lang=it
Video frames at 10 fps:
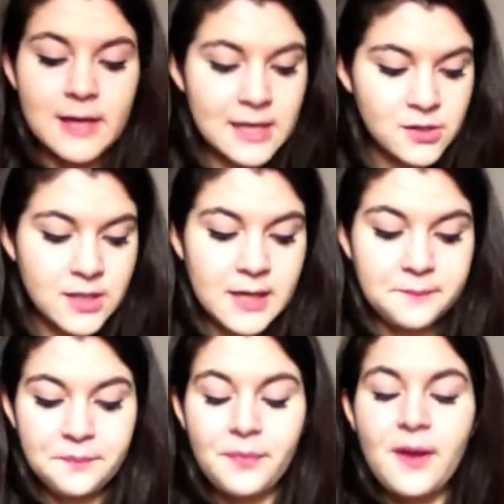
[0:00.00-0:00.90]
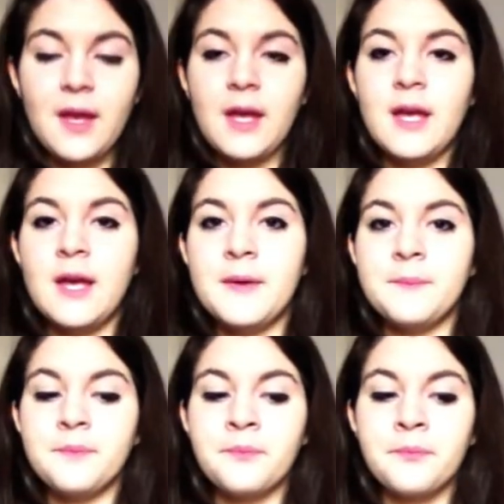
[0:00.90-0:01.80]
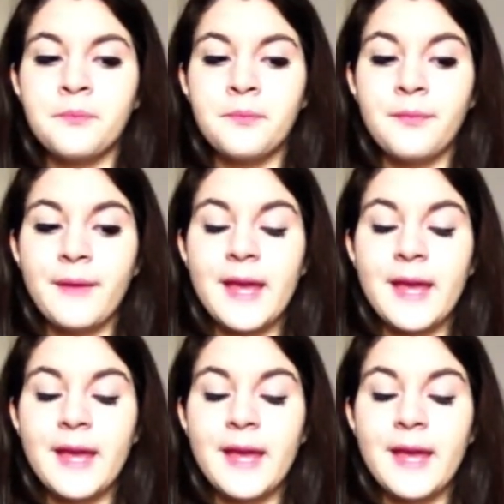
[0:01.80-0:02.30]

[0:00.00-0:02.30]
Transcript: leggere ehm,